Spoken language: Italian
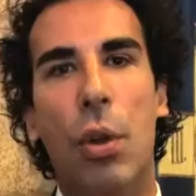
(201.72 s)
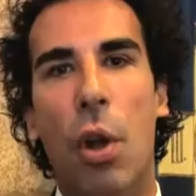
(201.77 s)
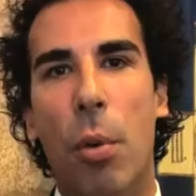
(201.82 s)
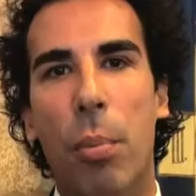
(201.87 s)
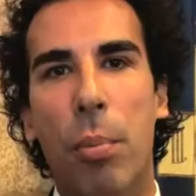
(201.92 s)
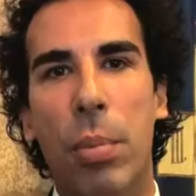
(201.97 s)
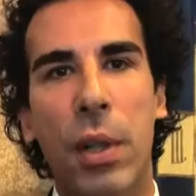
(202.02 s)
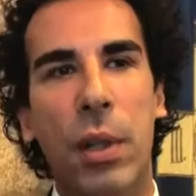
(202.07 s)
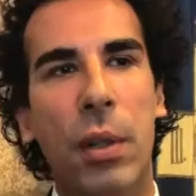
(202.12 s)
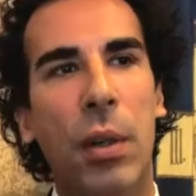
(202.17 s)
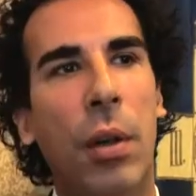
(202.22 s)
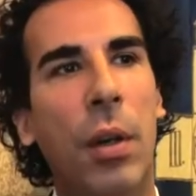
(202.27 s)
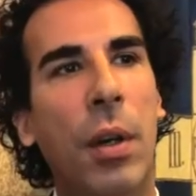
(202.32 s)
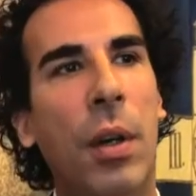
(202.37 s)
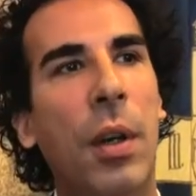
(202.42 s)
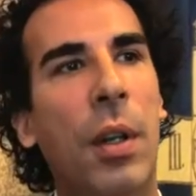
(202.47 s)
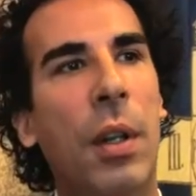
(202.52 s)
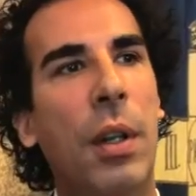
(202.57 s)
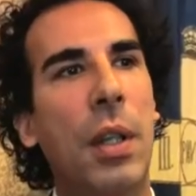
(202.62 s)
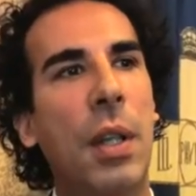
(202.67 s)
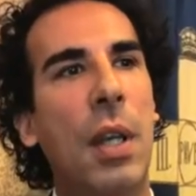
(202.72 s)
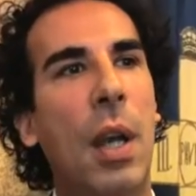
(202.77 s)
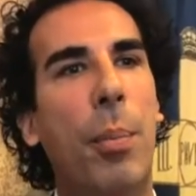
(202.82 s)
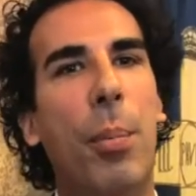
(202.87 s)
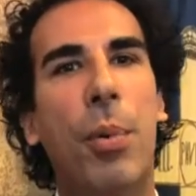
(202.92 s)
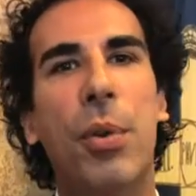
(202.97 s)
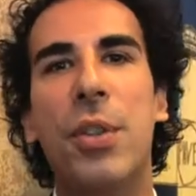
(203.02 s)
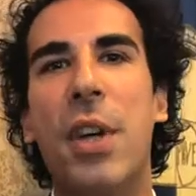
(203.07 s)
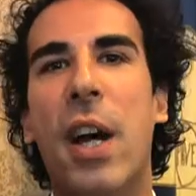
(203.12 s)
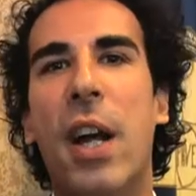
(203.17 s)
l'obbligo di
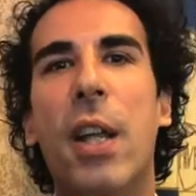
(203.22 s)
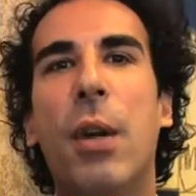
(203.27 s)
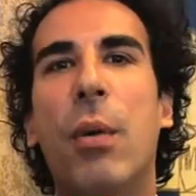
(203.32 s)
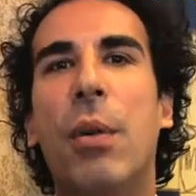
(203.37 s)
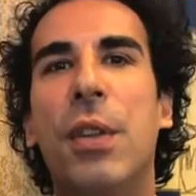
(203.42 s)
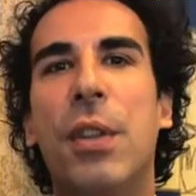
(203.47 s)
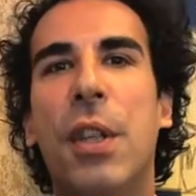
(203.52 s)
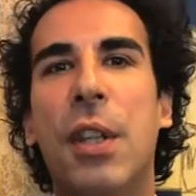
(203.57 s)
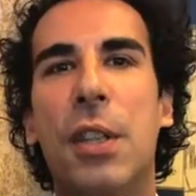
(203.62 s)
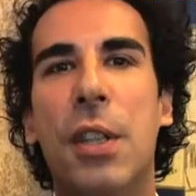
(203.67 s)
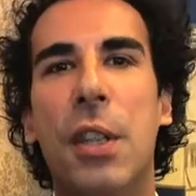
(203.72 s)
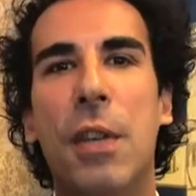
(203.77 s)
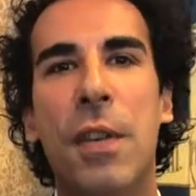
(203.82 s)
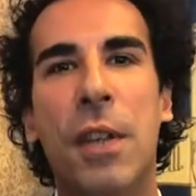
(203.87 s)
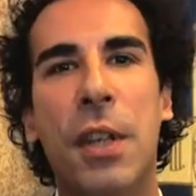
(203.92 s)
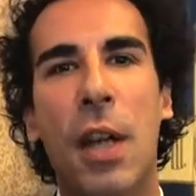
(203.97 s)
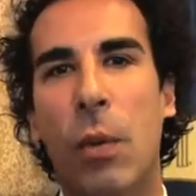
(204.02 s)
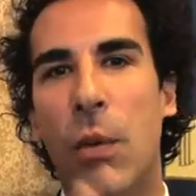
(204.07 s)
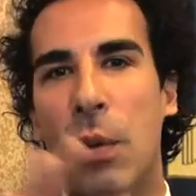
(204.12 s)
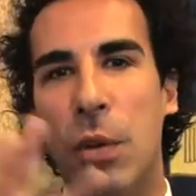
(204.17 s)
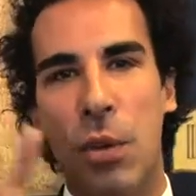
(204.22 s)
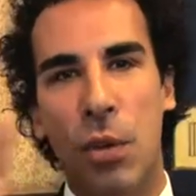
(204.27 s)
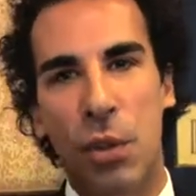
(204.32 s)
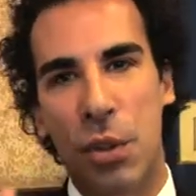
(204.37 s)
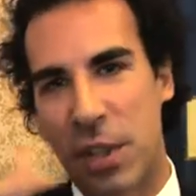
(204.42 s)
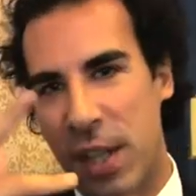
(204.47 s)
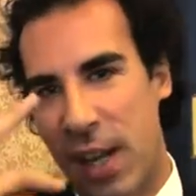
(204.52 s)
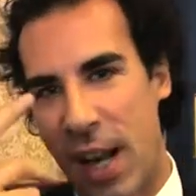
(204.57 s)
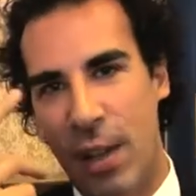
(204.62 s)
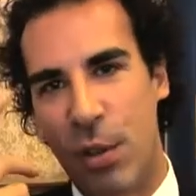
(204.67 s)
appoggiare questa civica e questo
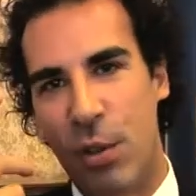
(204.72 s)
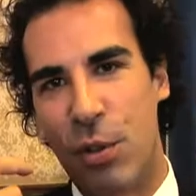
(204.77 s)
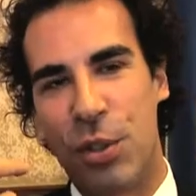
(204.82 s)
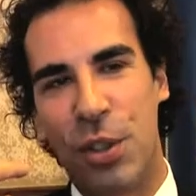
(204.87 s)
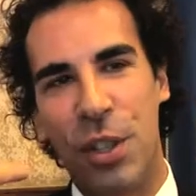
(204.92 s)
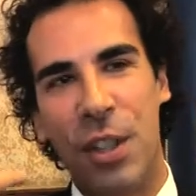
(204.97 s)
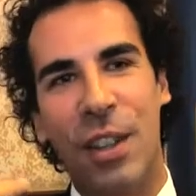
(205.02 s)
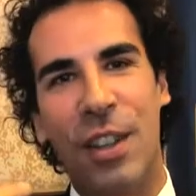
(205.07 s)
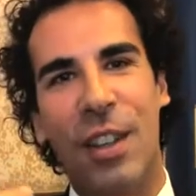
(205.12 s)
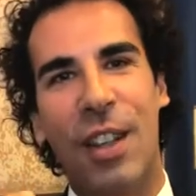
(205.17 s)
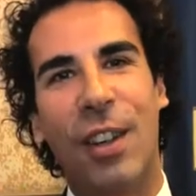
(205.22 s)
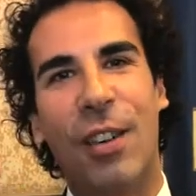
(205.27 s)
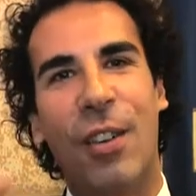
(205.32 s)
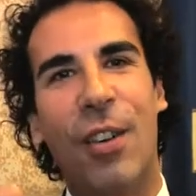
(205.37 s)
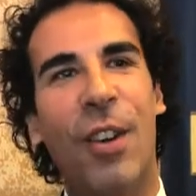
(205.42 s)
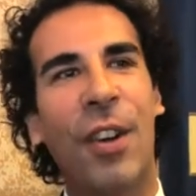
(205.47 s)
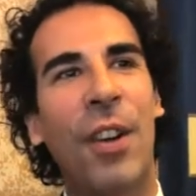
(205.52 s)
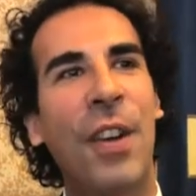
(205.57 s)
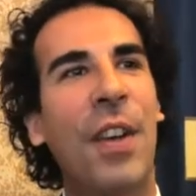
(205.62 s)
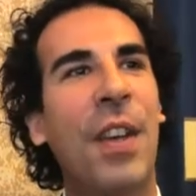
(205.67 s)
strano sindaco.